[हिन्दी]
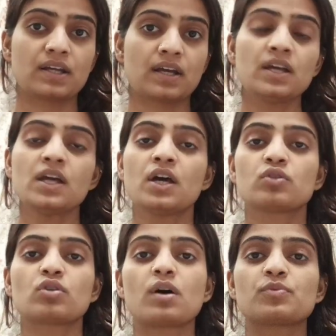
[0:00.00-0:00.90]
आ रहे
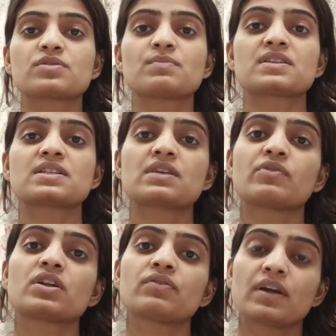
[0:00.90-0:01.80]
हैं तो आप उसमें
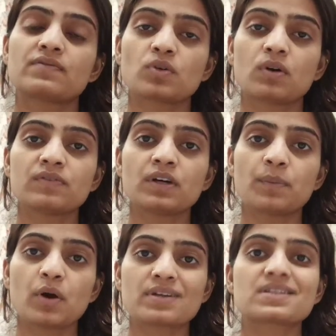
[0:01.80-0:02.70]
से सेवेंटी फाइव
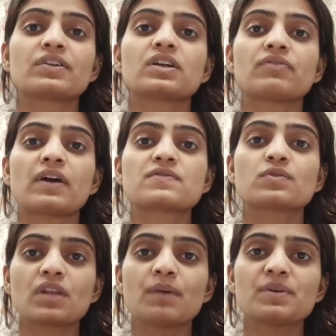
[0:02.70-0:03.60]
सॉल्व कर पाओगे सेवेंटी
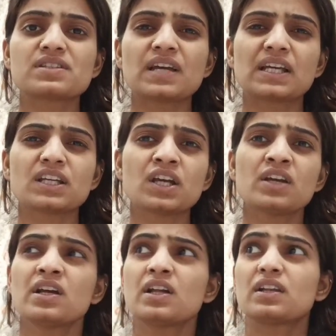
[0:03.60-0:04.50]
फाइव सुंदा में से
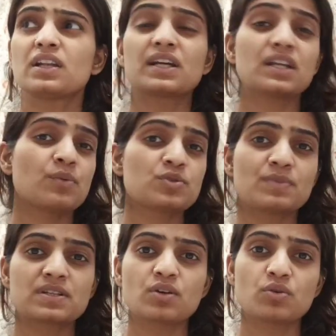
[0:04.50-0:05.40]
आएंगे लेकिन
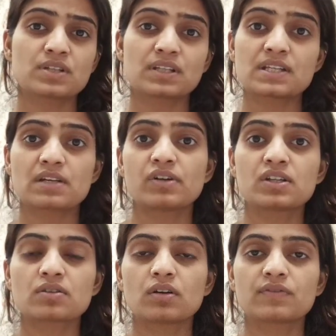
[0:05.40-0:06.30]
आप उसमें से हो सकता है
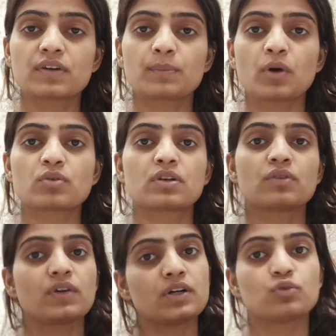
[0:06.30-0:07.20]
सेवेंटी सॉल्व कर
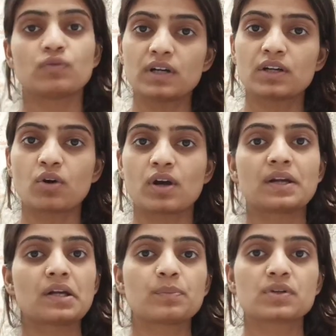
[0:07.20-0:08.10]
पाओ क्योंकि वर्ड टू
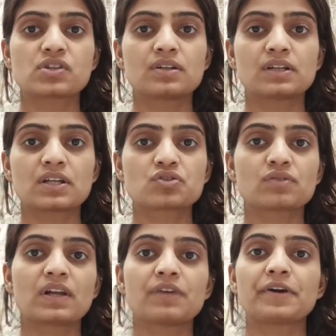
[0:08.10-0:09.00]
वर्ड और हंड्रेड परसेंट
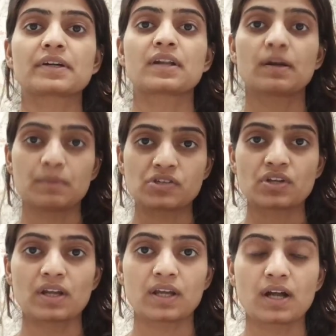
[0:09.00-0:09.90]
रिटेंशन वाला फैक्टर
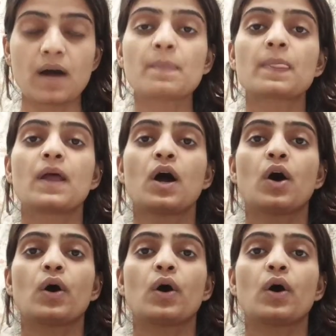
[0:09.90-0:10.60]
हमेशा रहेगा